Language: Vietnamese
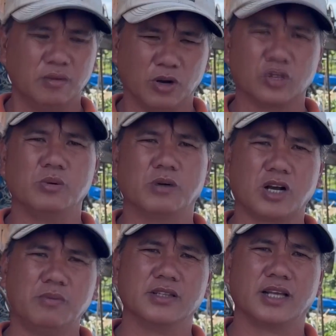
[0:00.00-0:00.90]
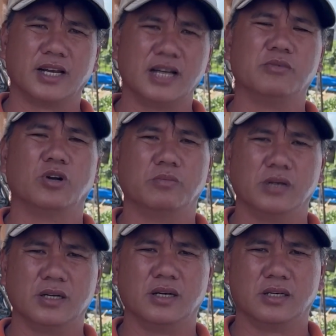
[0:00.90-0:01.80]
Bọn tôi mà có phương tiện lái cũng lòm
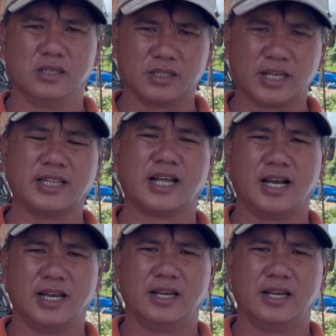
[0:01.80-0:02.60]
được được giấy tờ,